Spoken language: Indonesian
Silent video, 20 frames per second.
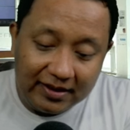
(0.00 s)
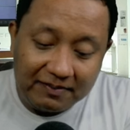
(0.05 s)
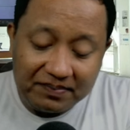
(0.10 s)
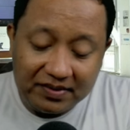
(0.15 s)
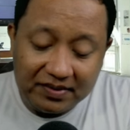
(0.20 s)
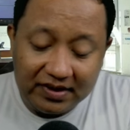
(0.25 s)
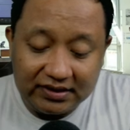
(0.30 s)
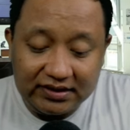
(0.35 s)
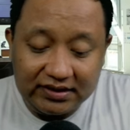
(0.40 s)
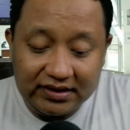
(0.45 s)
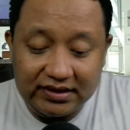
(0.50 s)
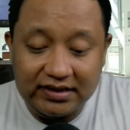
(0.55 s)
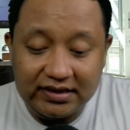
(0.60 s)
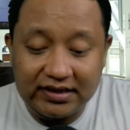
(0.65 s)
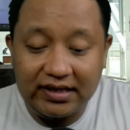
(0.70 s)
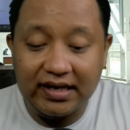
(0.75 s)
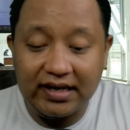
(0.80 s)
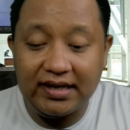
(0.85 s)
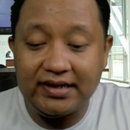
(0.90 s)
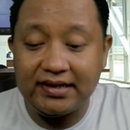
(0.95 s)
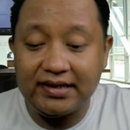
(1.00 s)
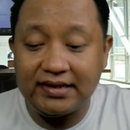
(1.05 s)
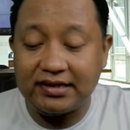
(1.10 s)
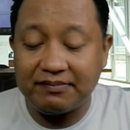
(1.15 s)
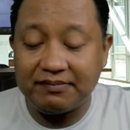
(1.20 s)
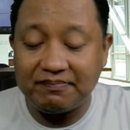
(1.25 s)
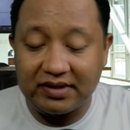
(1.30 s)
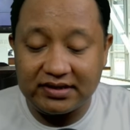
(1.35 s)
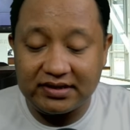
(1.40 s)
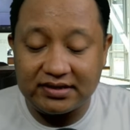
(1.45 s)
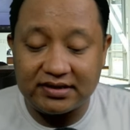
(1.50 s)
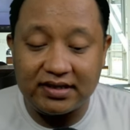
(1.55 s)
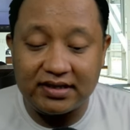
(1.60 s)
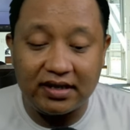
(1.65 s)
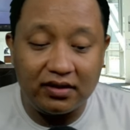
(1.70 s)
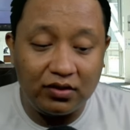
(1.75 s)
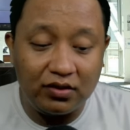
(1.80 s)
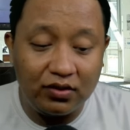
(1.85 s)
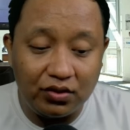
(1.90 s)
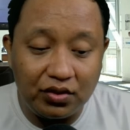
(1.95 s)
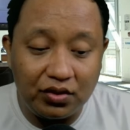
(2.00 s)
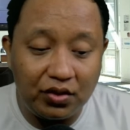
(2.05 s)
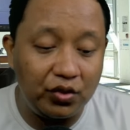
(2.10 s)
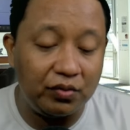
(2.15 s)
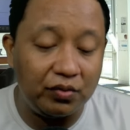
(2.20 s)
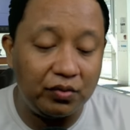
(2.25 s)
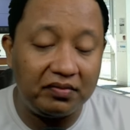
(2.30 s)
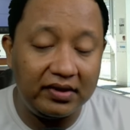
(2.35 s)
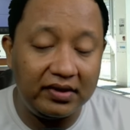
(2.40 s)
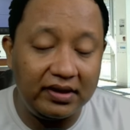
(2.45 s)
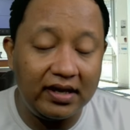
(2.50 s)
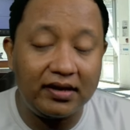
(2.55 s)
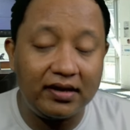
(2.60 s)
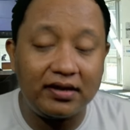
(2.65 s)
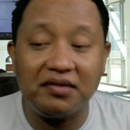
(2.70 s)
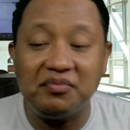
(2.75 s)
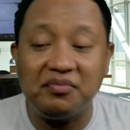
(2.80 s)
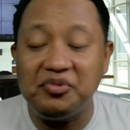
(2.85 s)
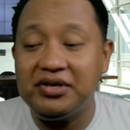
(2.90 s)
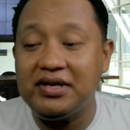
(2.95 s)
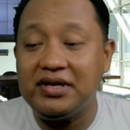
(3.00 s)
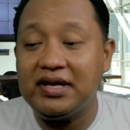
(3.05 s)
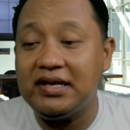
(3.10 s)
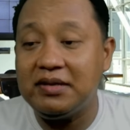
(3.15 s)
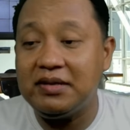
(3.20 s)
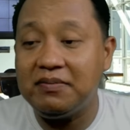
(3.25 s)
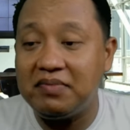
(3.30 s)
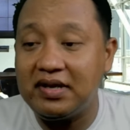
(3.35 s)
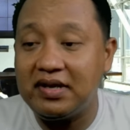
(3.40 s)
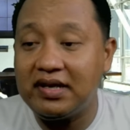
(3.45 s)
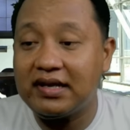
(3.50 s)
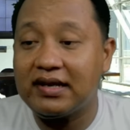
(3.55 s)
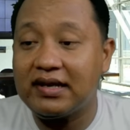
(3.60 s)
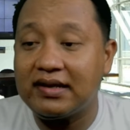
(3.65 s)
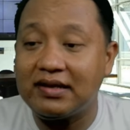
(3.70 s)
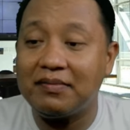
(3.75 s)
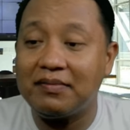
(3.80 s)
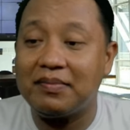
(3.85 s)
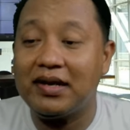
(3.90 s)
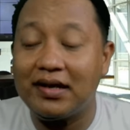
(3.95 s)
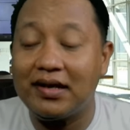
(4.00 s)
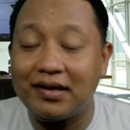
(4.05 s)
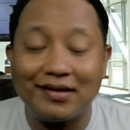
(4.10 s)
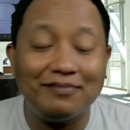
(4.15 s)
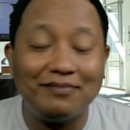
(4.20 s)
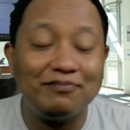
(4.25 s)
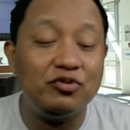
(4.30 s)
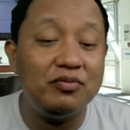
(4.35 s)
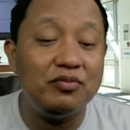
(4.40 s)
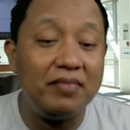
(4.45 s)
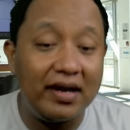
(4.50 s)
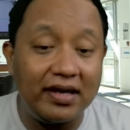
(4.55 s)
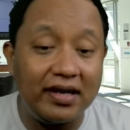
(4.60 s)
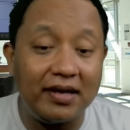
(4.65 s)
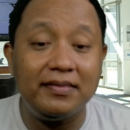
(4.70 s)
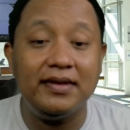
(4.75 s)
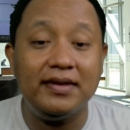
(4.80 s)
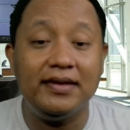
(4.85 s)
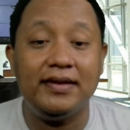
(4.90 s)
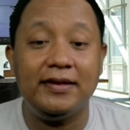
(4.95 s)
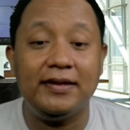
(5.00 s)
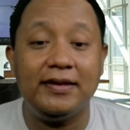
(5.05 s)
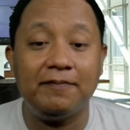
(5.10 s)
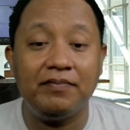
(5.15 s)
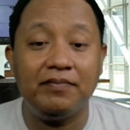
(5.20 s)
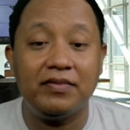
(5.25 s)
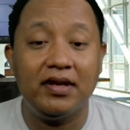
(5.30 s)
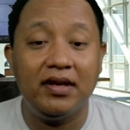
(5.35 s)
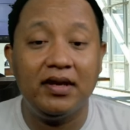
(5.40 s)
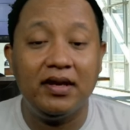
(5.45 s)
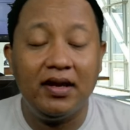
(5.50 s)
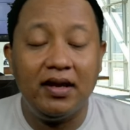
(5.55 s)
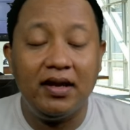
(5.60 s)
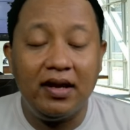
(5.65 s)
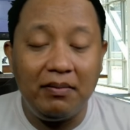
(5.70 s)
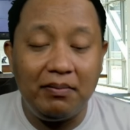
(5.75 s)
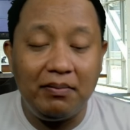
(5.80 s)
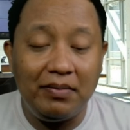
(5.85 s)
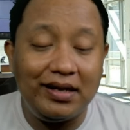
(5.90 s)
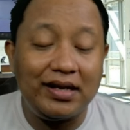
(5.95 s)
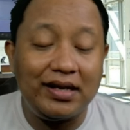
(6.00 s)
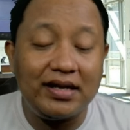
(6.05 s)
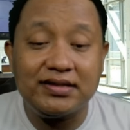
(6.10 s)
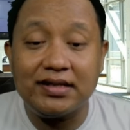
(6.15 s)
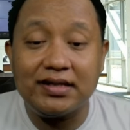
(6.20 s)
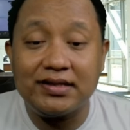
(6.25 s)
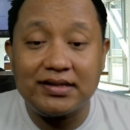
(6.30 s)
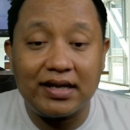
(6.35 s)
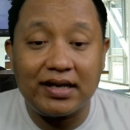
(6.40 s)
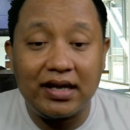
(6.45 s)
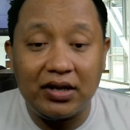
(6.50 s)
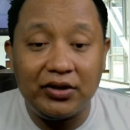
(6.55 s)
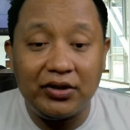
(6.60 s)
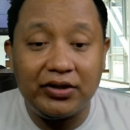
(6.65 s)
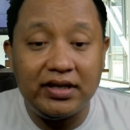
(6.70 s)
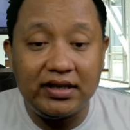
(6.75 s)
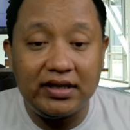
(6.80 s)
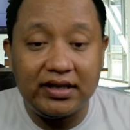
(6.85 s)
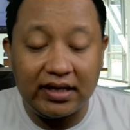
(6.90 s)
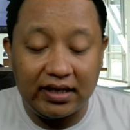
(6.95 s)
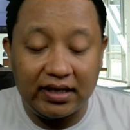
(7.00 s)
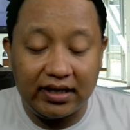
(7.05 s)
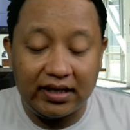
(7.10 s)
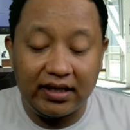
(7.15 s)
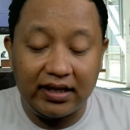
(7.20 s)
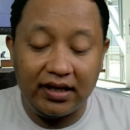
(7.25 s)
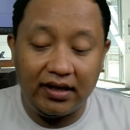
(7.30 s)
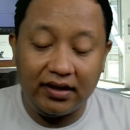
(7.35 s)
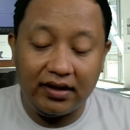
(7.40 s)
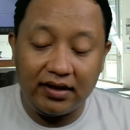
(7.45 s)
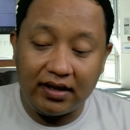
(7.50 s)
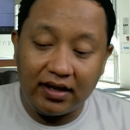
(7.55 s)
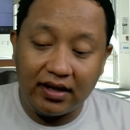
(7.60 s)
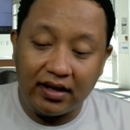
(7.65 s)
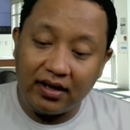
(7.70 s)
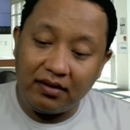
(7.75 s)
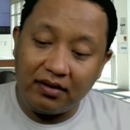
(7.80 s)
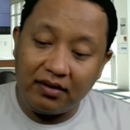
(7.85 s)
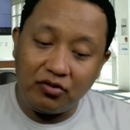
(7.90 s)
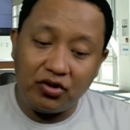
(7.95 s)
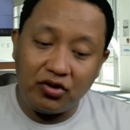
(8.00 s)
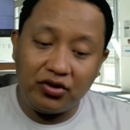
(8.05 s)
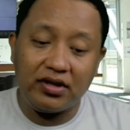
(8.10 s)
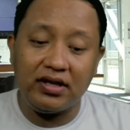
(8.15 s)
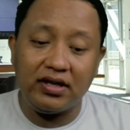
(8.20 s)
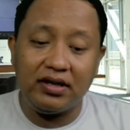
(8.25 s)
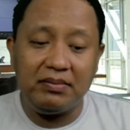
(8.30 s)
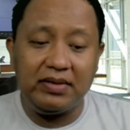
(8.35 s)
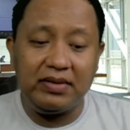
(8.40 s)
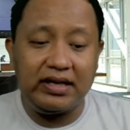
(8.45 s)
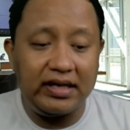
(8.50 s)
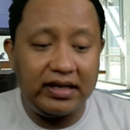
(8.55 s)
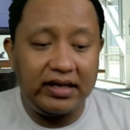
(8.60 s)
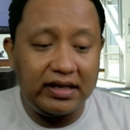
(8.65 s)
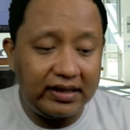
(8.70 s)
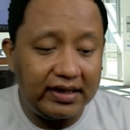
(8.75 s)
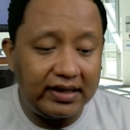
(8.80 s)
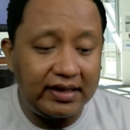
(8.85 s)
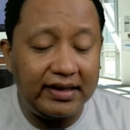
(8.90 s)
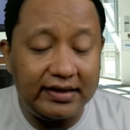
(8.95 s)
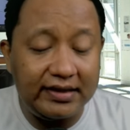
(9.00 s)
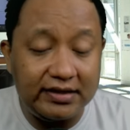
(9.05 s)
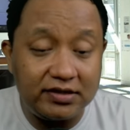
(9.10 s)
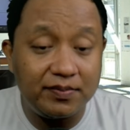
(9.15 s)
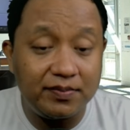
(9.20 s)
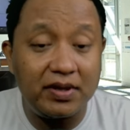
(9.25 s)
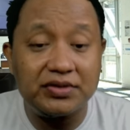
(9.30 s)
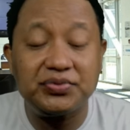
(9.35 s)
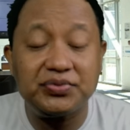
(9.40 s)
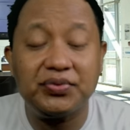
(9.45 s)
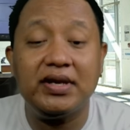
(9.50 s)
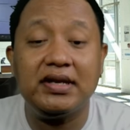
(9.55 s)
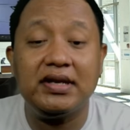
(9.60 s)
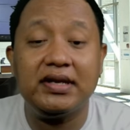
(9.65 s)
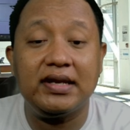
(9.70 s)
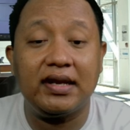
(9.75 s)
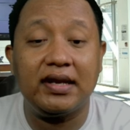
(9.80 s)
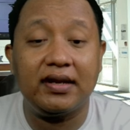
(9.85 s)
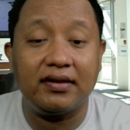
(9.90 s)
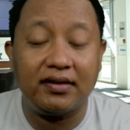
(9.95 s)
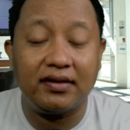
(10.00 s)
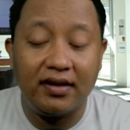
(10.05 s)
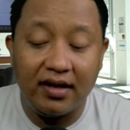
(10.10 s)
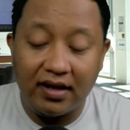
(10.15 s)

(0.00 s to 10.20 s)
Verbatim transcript: apa tidak ada kepastian hukum yang kemudian diberikan kepada kampung bayam ini maka secara logika ya mungkin menginginkan Anies Baswedan